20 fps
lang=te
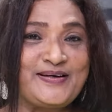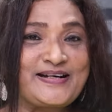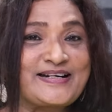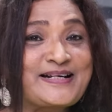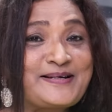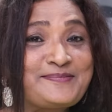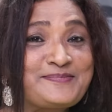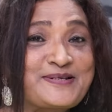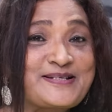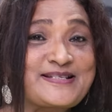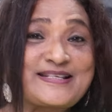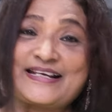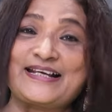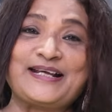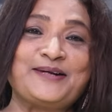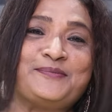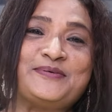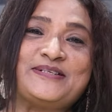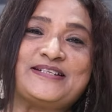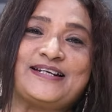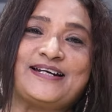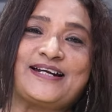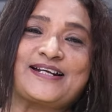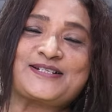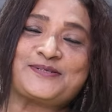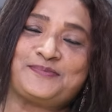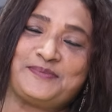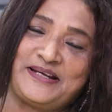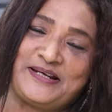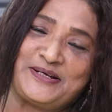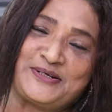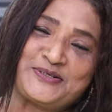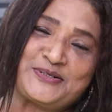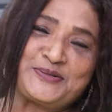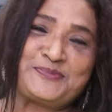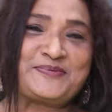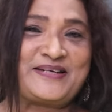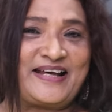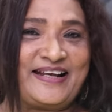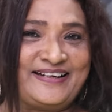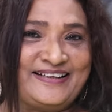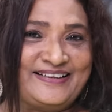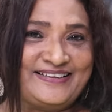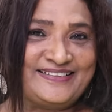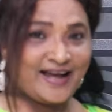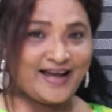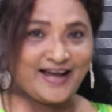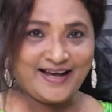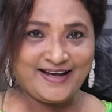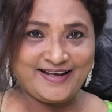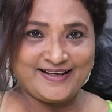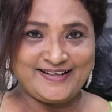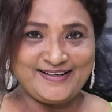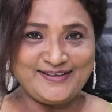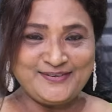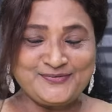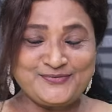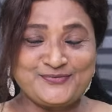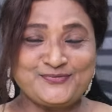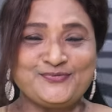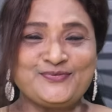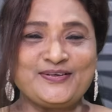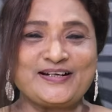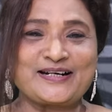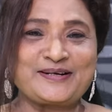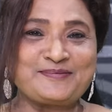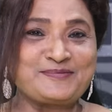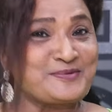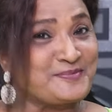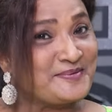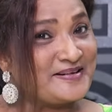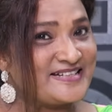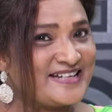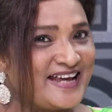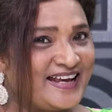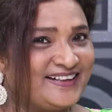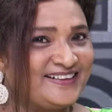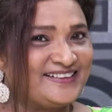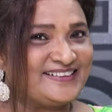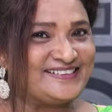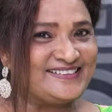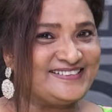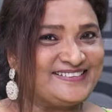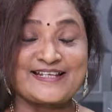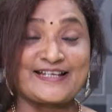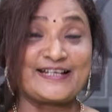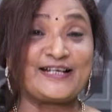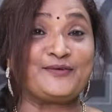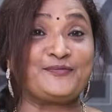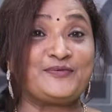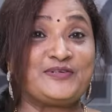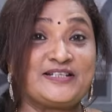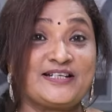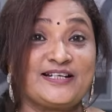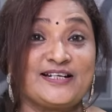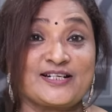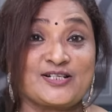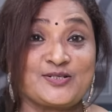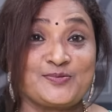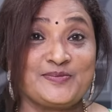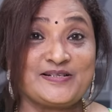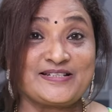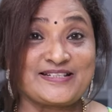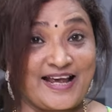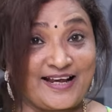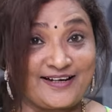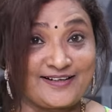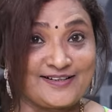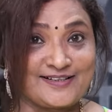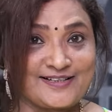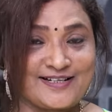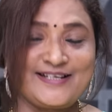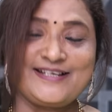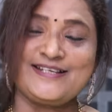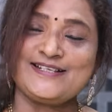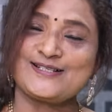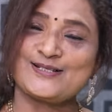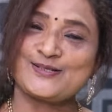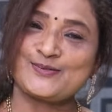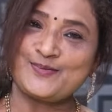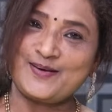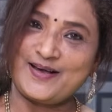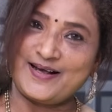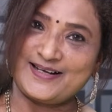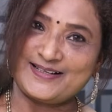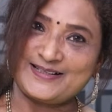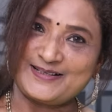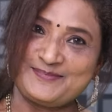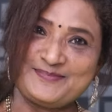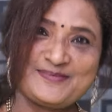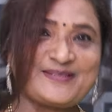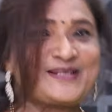వెల్కమ్ టు సింగర్ విజయలక్ష్మి యూట్యూబ్ ఛానల్ హాయ్ వెల్కమ్ టు మై ఛానల్ సింగర్ విజయలక్ష్మి ఛానల్కి స్వాగతం